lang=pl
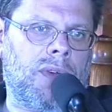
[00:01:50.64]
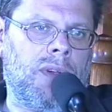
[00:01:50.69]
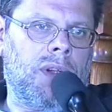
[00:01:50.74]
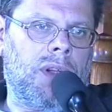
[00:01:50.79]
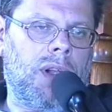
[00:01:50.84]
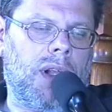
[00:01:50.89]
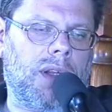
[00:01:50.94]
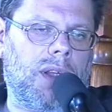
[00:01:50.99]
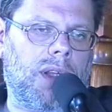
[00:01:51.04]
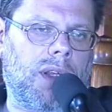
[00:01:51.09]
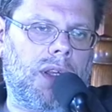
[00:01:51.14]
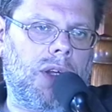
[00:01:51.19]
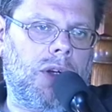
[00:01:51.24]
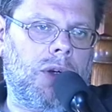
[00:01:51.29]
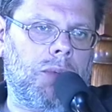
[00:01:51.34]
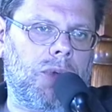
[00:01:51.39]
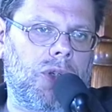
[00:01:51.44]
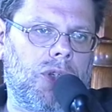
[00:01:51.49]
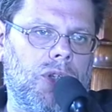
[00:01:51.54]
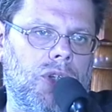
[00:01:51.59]
dla
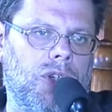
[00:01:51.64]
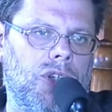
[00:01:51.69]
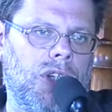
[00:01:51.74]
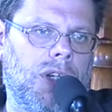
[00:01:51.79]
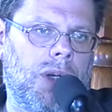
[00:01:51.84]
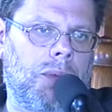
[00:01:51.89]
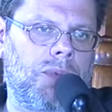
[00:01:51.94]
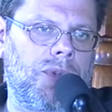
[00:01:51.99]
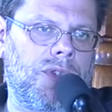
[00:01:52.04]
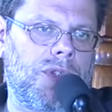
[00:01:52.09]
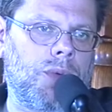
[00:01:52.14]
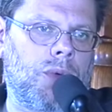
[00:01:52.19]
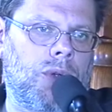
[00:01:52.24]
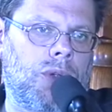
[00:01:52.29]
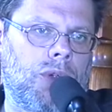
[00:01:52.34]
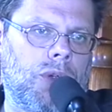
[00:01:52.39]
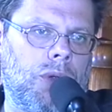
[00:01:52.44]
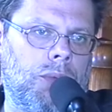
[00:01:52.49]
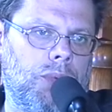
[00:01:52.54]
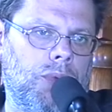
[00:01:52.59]
takiego miesięcznika PC
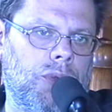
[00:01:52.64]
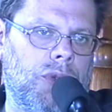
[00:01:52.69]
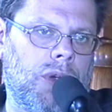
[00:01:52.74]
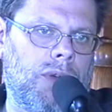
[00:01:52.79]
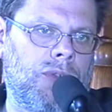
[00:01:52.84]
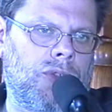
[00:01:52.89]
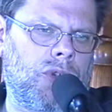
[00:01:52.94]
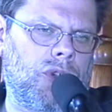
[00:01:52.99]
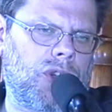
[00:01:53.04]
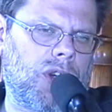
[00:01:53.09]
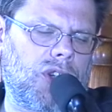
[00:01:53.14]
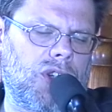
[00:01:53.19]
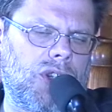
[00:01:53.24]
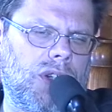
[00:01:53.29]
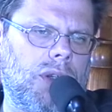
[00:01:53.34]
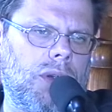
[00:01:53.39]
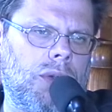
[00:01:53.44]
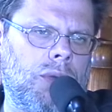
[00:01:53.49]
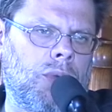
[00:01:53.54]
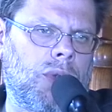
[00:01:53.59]
World Computer. Wciąż się
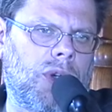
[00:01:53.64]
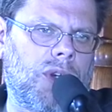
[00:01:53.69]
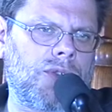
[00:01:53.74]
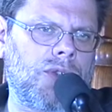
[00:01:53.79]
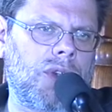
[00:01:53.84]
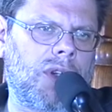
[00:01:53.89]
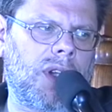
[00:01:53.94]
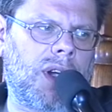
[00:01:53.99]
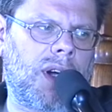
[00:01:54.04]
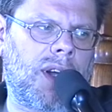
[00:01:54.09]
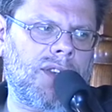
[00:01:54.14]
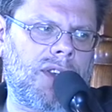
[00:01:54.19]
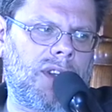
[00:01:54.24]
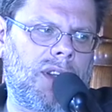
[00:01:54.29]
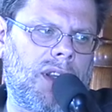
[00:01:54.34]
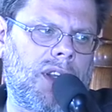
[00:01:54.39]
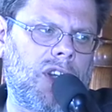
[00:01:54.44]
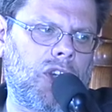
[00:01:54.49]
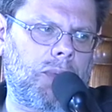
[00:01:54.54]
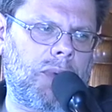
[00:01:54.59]
ukazuje ta
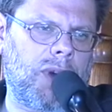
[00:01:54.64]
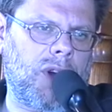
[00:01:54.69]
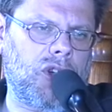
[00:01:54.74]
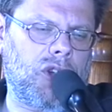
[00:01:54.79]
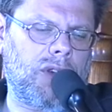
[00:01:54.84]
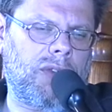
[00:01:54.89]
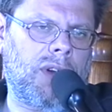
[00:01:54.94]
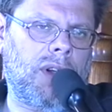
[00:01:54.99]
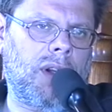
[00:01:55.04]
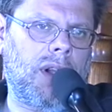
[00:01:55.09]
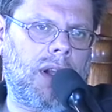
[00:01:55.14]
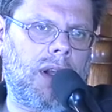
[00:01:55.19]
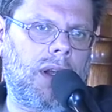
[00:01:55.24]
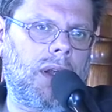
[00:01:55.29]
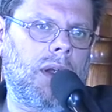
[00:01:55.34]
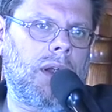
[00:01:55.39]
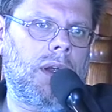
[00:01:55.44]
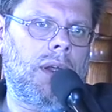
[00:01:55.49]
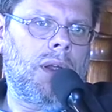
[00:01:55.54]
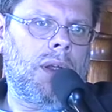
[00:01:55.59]
gazeta, też branżowa dla,
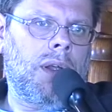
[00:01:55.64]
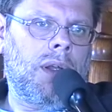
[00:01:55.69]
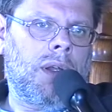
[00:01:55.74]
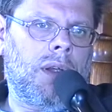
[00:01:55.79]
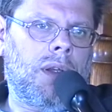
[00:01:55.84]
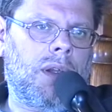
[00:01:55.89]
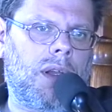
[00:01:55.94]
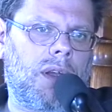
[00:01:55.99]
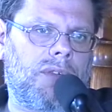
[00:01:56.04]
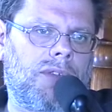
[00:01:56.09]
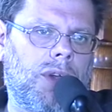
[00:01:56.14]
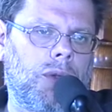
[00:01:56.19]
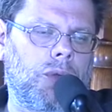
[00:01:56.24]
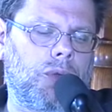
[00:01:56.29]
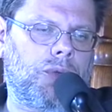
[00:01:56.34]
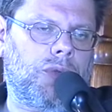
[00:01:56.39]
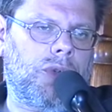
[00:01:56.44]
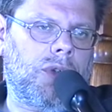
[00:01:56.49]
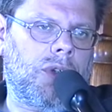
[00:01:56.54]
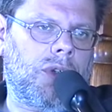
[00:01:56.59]
dla
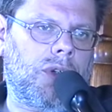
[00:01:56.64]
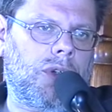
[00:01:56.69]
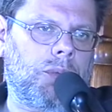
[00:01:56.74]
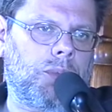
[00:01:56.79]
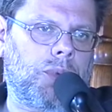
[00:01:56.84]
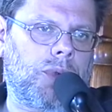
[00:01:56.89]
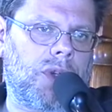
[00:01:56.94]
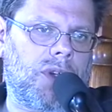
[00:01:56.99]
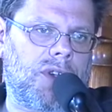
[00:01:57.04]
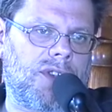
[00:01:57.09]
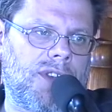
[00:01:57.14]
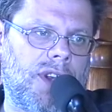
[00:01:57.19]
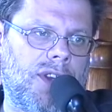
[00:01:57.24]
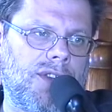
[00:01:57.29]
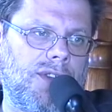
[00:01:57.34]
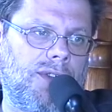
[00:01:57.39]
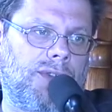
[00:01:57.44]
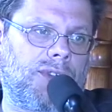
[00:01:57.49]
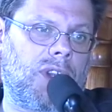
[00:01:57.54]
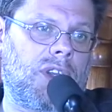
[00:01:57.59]
fanów y,
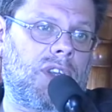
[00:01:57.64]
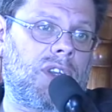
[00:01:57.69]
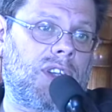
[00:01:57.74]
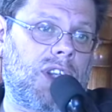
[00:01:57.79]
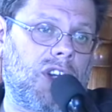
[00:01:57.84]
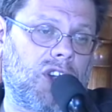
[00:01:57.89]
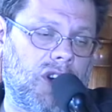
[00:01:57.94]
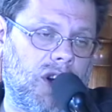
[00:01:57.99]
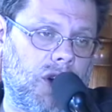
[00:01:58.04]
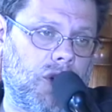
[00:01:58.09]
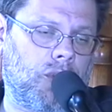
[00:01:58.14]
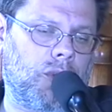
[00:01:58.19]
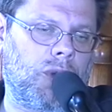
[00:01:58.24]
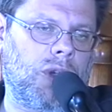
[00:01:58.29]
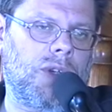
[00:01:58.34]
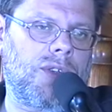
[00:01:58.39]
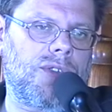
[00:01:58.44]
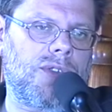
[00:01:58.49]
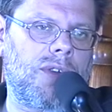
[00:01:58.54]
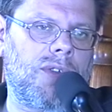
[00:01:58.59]
komputeryzacji, wtedy też
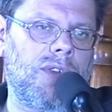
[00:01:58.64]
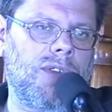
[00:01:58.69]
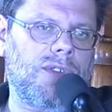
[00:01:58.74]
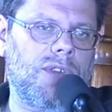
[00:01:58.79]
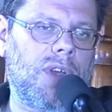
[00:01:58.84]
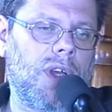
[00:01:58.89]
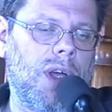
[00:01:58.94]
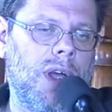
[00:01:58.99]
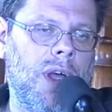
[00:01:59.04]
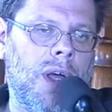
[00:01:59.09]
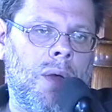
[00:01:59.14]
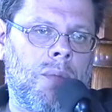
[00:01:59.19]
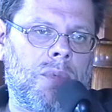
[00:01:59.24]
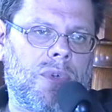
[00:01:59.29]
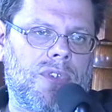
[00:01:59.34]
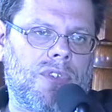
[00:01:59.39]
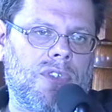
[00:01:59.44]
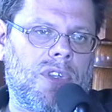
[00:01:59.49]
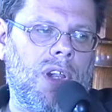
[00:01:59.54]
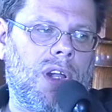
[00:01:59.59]
raczkującej, więc
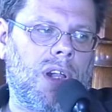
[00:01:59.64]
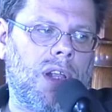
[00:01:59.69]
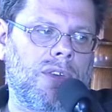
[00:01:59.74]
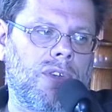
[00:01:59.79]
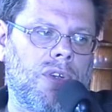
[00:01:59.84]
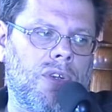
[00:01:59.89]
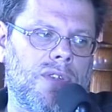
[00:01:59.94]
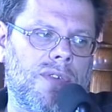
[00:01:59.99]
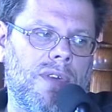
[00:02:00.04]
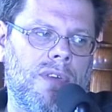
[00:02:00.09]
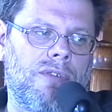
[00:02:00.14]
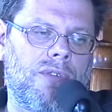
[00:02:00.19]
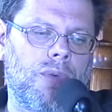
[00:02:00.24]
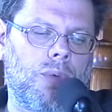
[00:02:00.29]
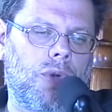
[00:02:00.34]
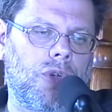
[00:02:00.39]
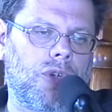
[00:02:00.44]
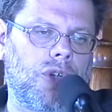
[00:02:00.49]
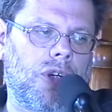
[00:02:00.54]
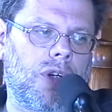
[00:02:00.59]
przez kilka rysowałem
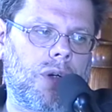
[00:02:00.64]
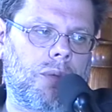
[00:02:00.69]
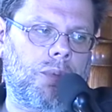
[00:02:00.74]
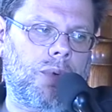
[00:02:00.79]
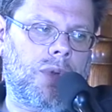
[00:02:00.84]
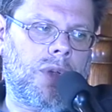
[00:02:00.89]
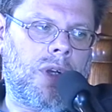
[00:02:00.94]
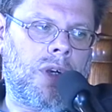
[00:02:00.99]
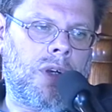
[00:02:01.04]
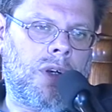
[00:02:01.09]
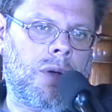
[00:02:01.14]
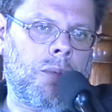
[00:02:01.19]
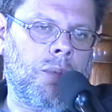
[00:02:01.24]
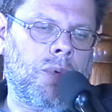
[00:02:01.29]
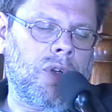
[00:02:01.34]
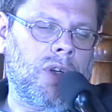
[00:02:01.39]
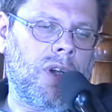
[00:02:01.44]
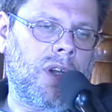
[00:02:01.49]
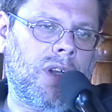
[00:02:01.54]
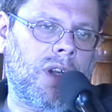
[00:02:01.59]
wyłącznie komputery.
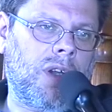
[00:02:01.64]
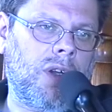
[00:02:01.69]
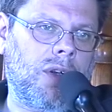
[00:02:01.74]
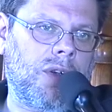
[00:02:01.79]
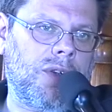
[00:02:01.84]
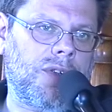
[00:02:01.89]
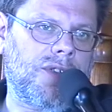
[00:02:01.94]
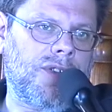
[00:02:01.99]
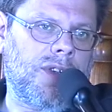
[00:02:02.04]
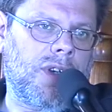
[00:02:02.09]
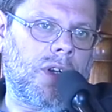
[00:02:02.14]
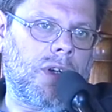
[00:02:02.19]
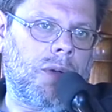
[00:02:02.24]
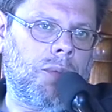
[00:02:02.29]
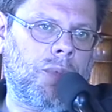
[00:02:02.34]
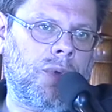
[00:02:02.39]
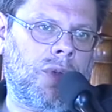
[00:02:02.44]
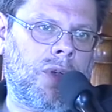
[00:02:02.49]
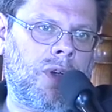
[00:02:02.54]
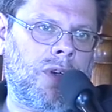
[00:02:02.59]
Komputery latające,
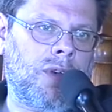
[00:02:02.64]
komputery, w